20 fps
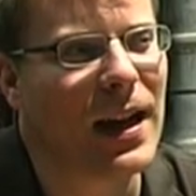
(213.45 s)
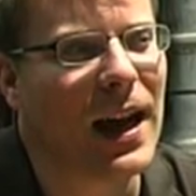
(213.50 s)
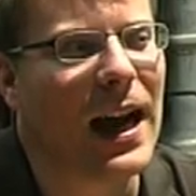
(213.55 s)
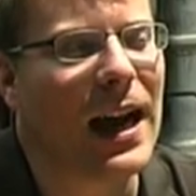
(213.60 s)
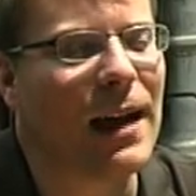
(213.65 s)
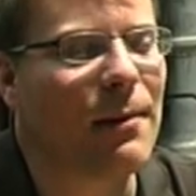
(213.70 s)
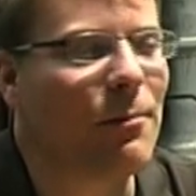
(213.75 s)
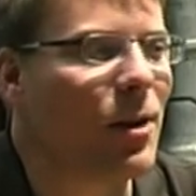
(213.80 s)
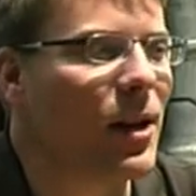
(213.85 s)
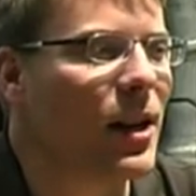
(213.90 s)

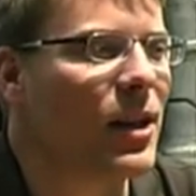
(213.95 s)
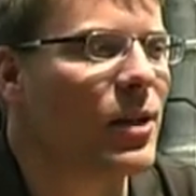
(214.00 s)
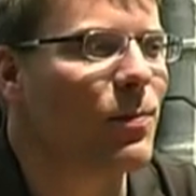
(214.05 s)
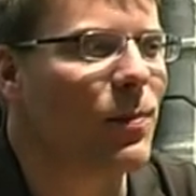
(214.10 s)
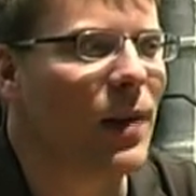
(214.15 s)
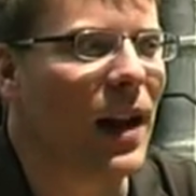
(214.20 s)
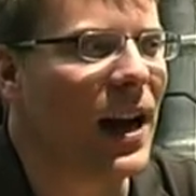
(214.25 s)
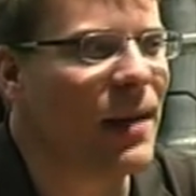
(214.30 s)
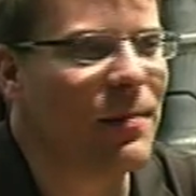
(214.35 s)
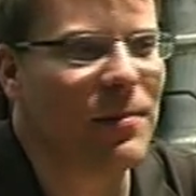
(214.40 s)
Aber es
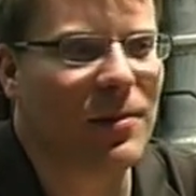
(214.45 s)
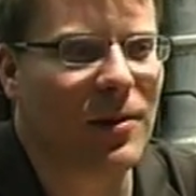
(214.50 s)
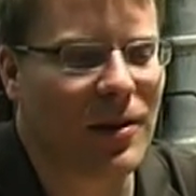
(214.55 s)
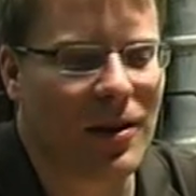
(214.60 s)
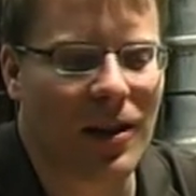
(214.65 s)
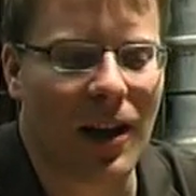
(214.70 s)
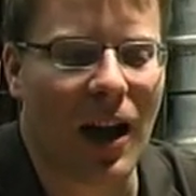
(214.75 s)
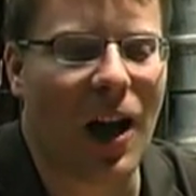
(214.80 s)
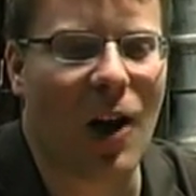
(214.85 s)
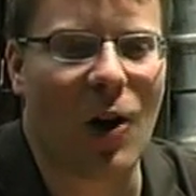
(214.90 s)
bleibt
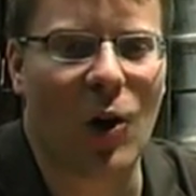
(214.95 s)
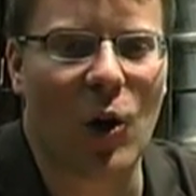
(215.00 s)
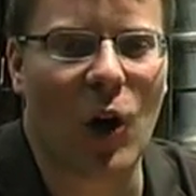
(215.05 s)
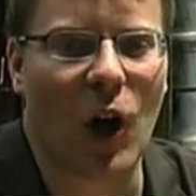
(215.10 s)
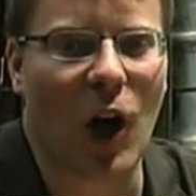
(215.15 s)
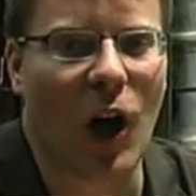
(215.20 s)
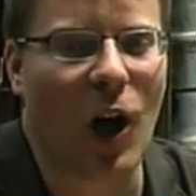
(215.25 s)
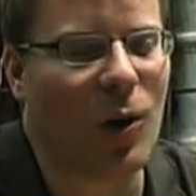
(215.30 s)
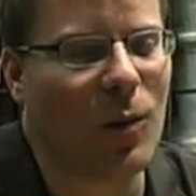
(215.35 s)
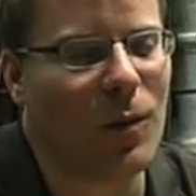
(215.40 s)
auch
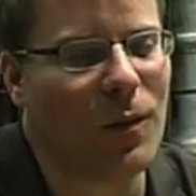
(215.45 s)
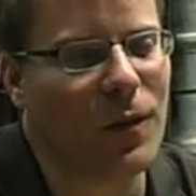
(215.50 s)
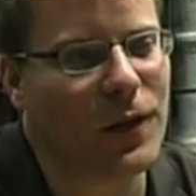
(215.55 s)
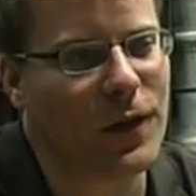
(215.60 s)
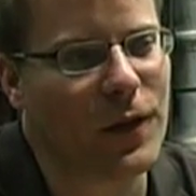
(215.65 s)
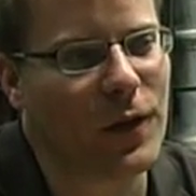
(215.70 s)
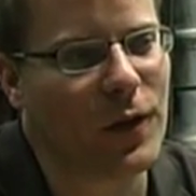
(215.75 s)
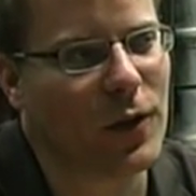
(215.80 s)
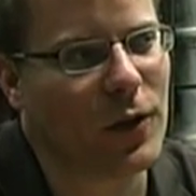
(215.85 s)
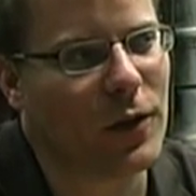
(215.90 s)
Raum
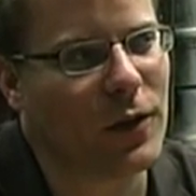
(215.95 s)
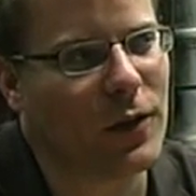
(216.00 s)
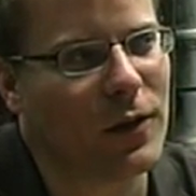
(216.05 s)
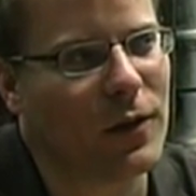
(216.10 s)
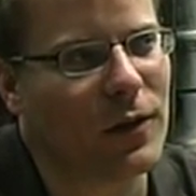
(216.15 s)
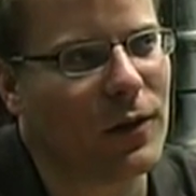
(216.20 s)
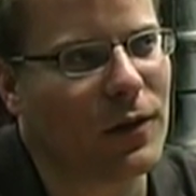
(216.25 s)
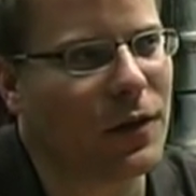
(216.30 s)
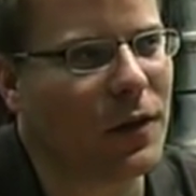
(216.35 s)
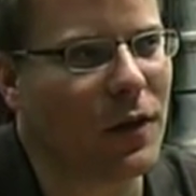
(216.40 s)
für,
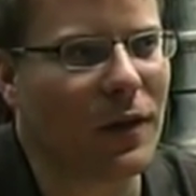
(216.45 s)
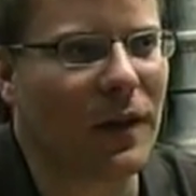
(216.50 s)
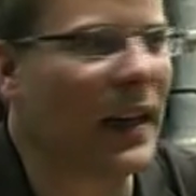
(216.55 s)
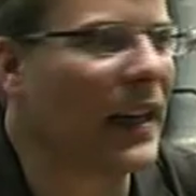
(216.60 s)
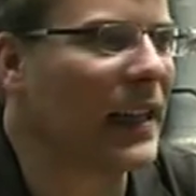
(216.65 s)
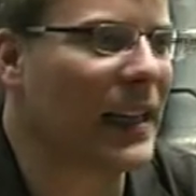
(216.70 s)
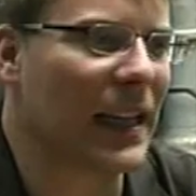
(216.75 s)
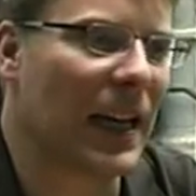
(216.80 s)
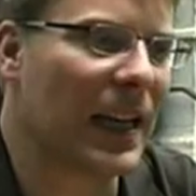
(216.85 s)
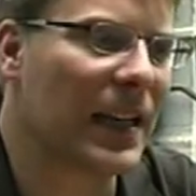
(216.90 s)
für
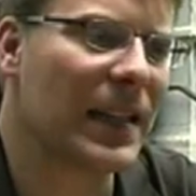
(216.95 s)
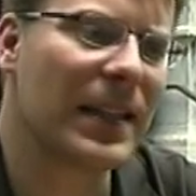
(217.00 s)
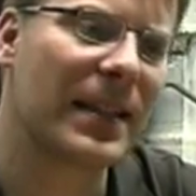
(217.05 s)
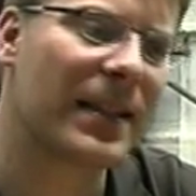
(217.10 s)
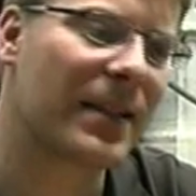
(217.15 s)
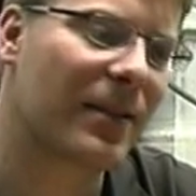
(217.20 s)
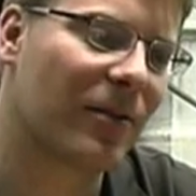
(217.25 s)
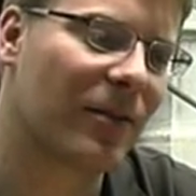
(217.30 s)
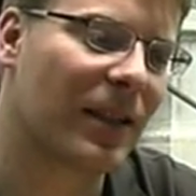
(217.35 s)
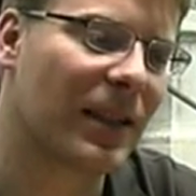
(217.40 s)

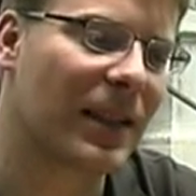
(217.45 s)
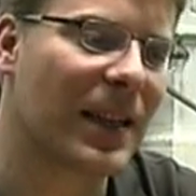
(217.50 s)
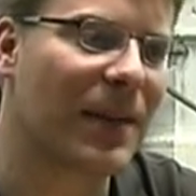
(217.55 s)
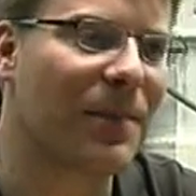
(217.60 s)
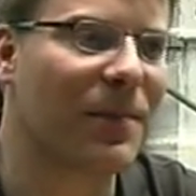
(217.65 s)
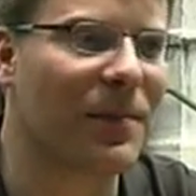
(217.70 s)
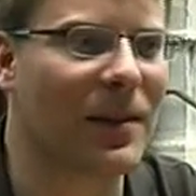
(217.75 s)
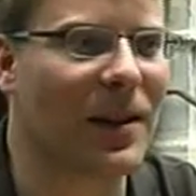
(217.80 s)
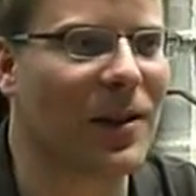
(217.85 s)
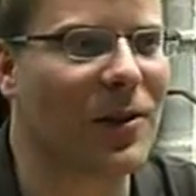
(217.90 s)
Varianz und es
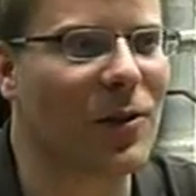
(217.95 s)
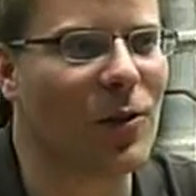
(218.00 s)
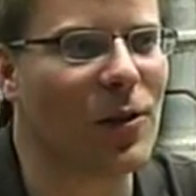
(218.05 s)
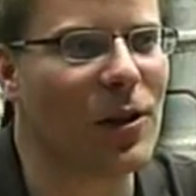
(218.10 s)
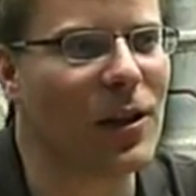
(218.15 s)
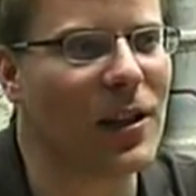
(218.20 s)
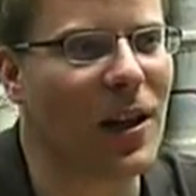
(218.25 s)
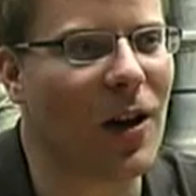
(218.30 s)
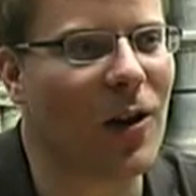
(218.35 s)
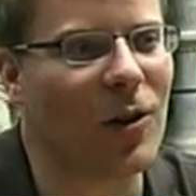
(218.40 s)
gibt
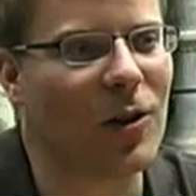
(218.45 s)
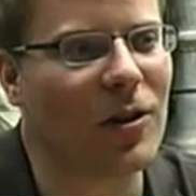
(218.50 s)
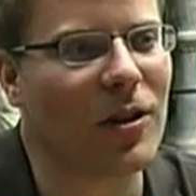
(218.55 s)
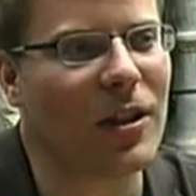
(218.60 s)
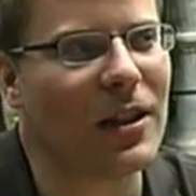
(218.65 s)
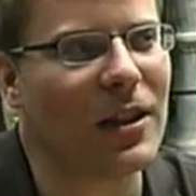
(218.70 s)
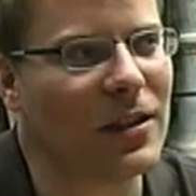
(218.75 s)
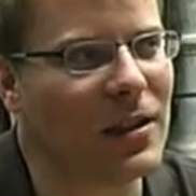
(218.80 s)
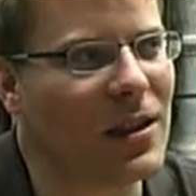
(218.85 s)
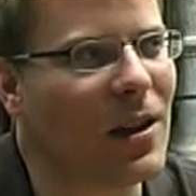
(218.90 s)
natürlich auch
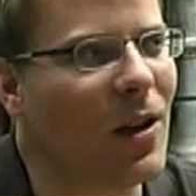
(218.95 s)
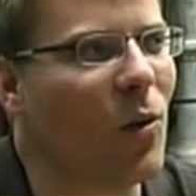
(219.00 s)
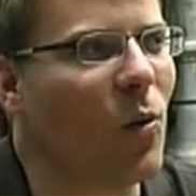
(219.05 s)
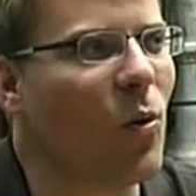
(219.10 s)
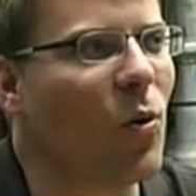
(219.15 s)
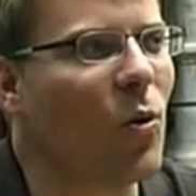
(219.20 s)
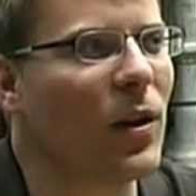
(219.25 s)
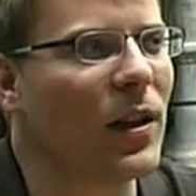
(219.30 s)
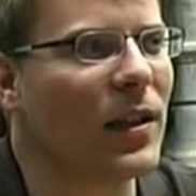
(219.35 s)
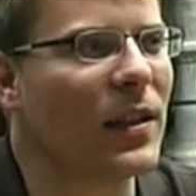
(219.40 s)

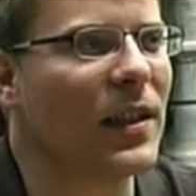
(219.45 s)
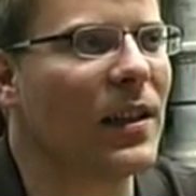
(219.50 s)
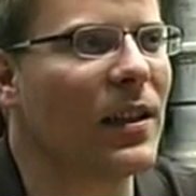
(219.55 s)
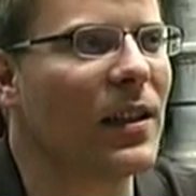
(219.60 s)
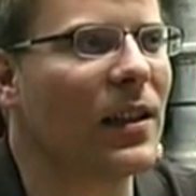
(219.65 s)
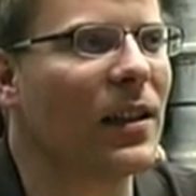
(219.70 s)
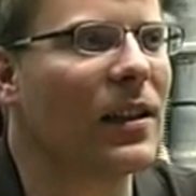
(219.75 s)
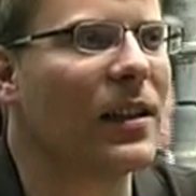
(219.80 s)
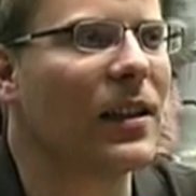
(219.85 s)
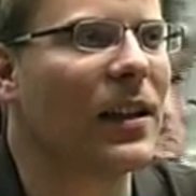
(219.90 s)
Dialoge,
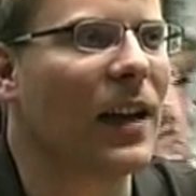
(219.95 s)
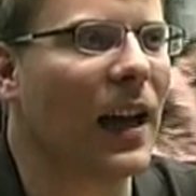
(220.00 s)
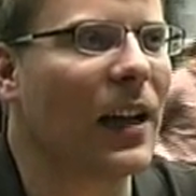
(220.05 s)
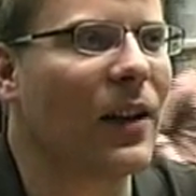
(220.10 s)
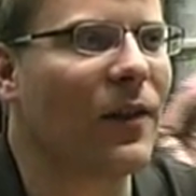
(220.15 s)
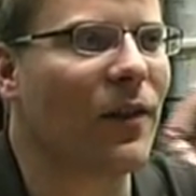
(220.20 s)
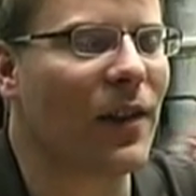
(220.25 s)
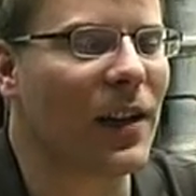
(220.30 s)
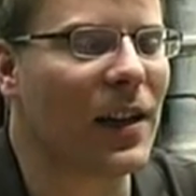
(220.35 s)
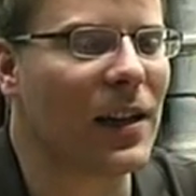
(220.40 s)
die
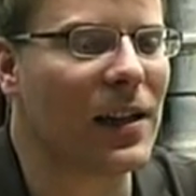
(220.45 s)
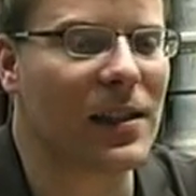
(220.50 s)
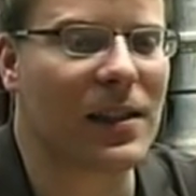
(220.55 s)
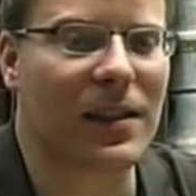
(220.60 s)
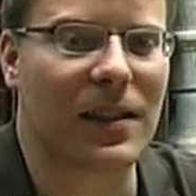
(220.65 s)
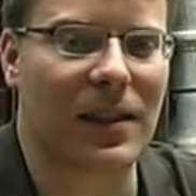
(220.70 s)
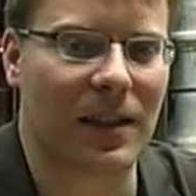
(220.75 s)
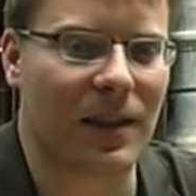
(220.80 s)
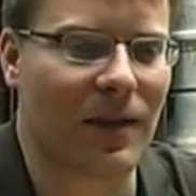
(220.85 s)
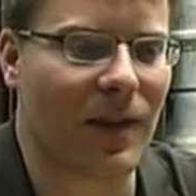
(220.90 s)
entwickelt
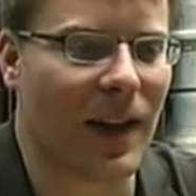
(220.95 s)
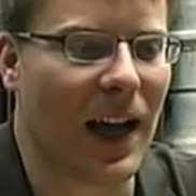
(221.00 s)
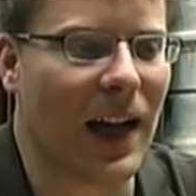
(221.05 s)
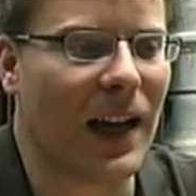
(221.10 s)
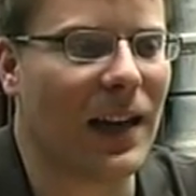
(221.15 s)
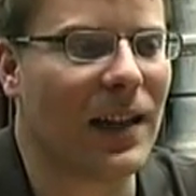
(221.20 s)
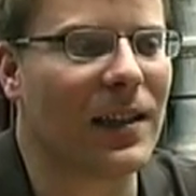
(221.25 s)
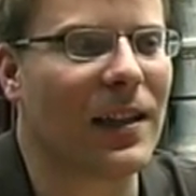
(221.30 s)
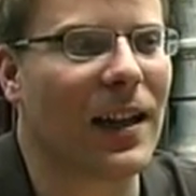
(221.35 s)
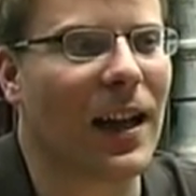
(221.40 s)

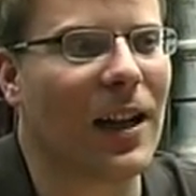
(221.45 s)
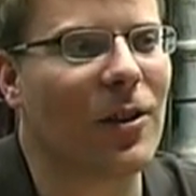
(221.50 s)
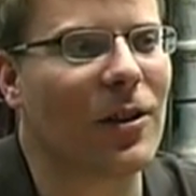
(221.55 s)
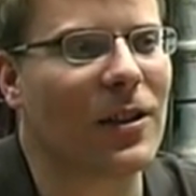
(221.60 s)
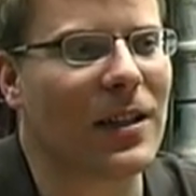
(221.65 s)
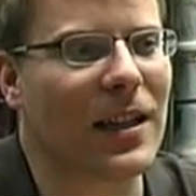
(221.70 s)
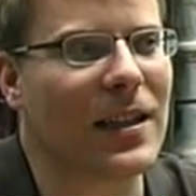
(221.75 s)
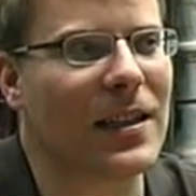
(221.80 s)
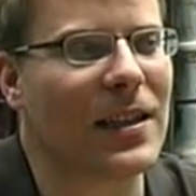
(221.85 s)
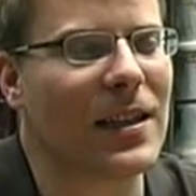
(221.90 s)
werden, dadurch,
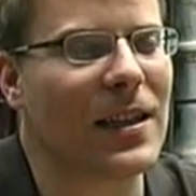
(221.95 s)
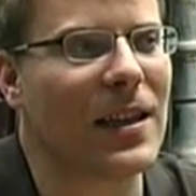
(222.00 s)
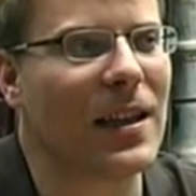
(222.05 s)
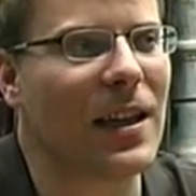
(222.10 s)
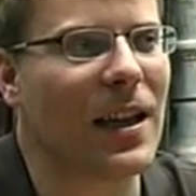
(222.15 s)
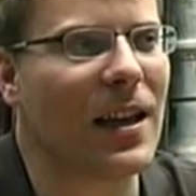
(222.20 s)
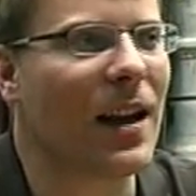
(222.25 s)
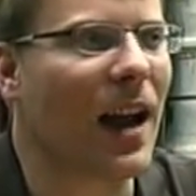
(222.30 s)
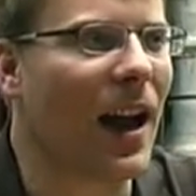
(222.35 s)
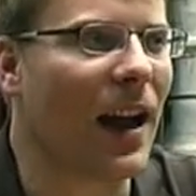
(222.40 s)
dass sie
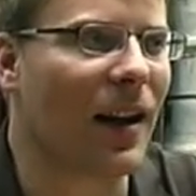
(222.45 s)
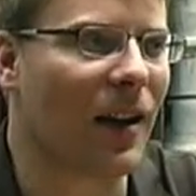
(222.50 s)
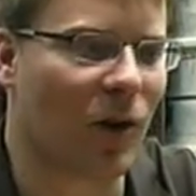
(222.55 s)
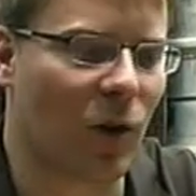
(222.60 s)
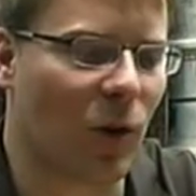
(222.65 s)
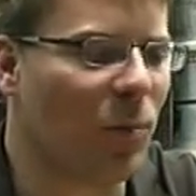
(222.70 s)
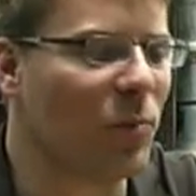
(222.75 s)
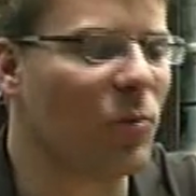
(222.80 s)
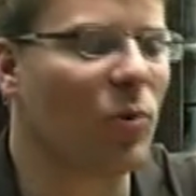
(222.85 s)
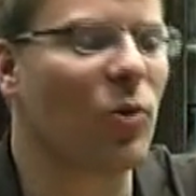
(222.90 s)
in einer
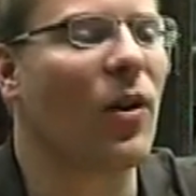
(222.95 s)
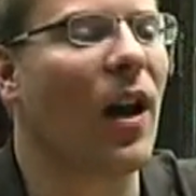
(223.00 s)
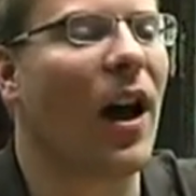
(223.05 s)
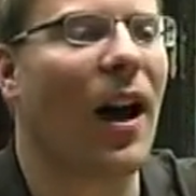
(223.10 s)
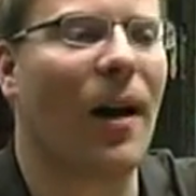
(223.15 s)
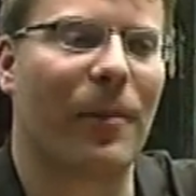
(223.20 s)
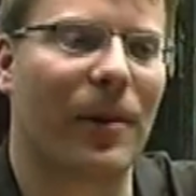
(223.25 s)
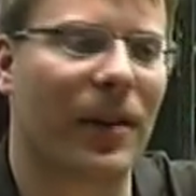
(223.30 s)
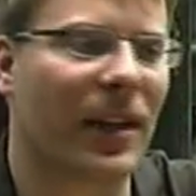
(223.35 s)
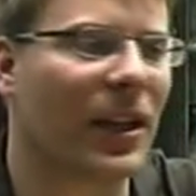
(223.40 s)

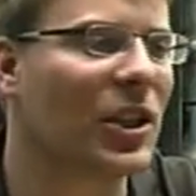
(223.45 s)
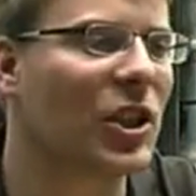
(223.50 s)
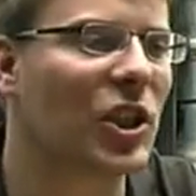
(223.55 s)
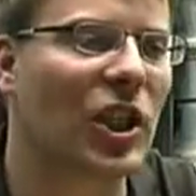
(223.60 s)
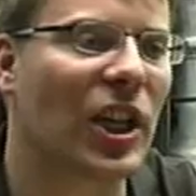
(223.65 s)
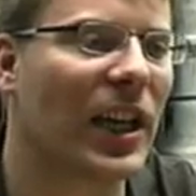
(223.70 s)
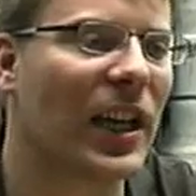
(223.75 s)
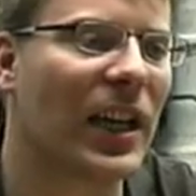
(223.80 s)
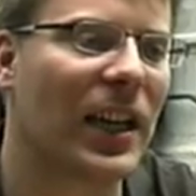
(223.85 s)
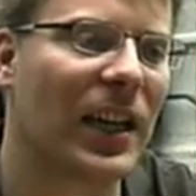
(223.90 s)
Gruppendynamik
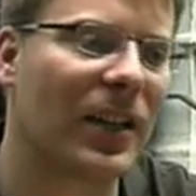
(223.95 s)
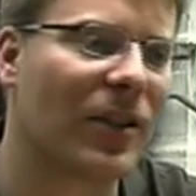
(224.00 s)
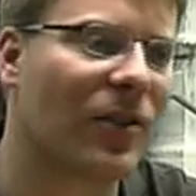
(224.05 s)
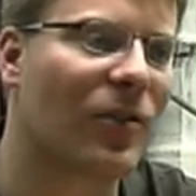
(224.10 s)
entstehen.